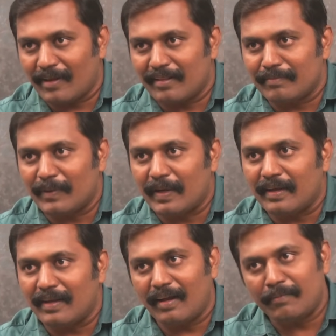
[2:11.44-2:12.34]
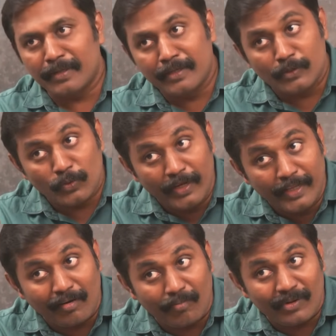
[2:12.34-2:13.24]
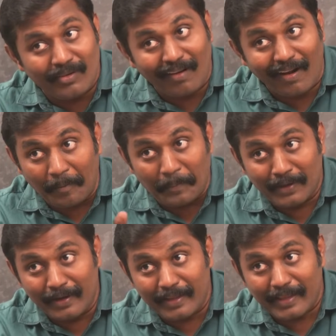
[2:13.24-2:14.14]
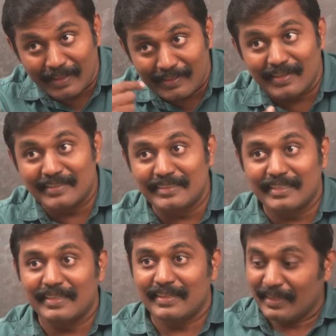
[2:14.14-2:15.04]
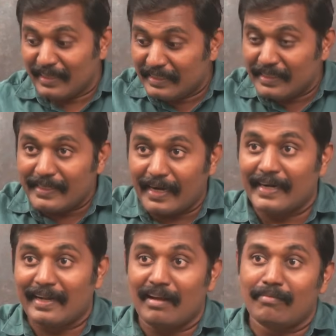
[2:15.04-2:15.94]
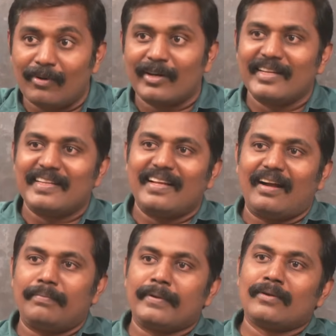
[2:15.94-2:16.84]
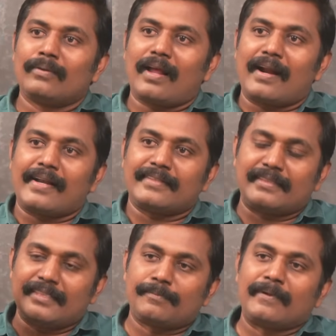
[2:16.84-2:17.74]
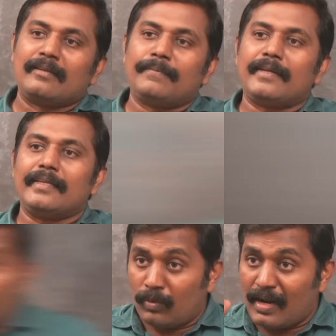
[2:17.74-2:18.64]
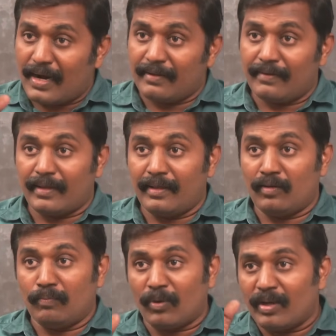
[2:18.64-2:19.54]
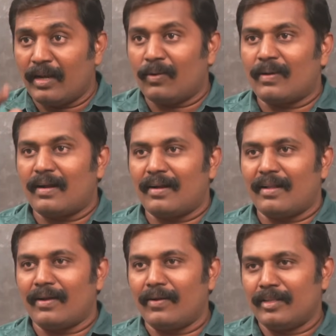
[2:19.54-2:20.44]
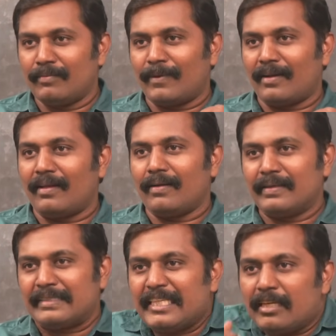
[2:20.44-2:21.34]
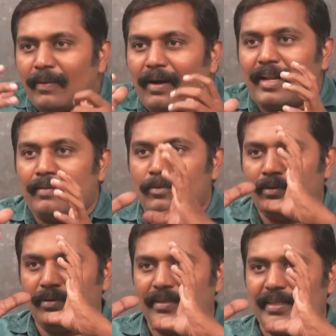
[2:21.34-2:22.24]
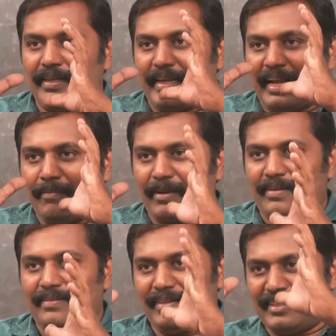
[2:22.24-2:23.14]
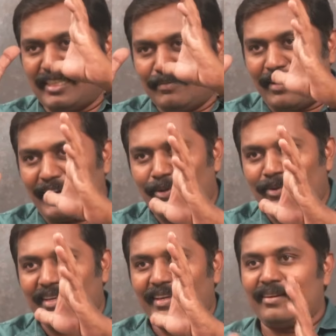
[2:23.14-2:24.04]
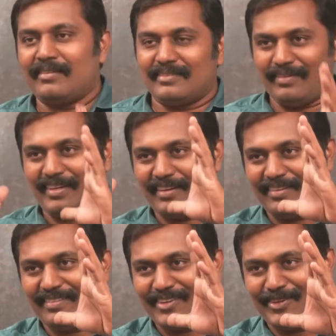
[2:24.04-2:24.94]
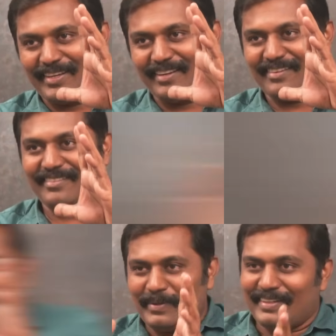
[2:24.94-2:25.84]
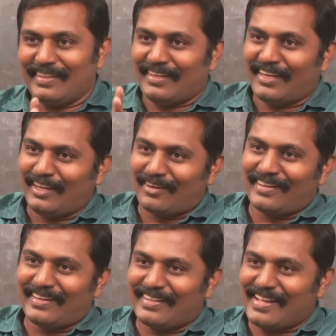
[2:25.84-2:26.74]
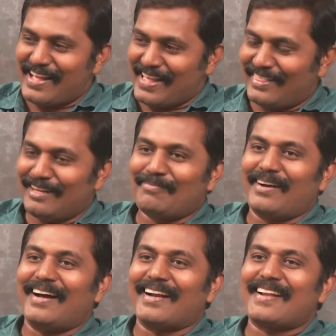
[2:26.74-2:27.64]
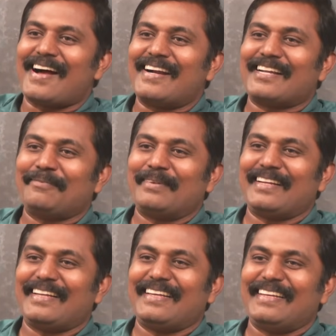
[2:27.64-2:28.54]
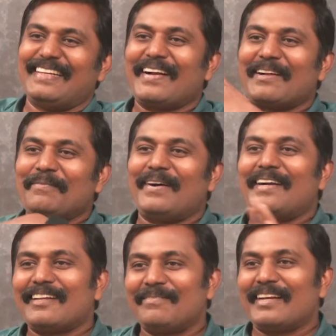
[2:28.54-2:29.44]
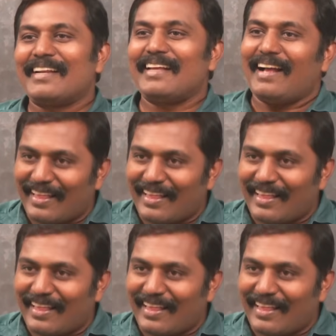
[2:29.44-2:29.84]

போடாதப்பா அப்படின்னு நீங்கள் சொல்லியிருக்க முடியும் அப்படி இல்லை எனக்கு தெரிஞ்சு இதை டைட்டிலாக போடு அப்படின்னு கூட அண்ணன் சஜஸ்ட் பண்ணியிருப்பாரு அதுக்கு முன்னாடி வரையிலும் பொங்கல் கொண்டாடினாலோ இது பண்ணாலோ சீமானை முன்னிறுத்தி கேமரா வந்து சீமானை நோக்கியே இருக்கும் ஹீரோவை நோக்கியே இருக்கும் இப்போ வந்து ஹீரோயின் தான் அந்த அம்மா ஆடுற ஆட்டம் என்ன பாடுற பாட்டம் என்ன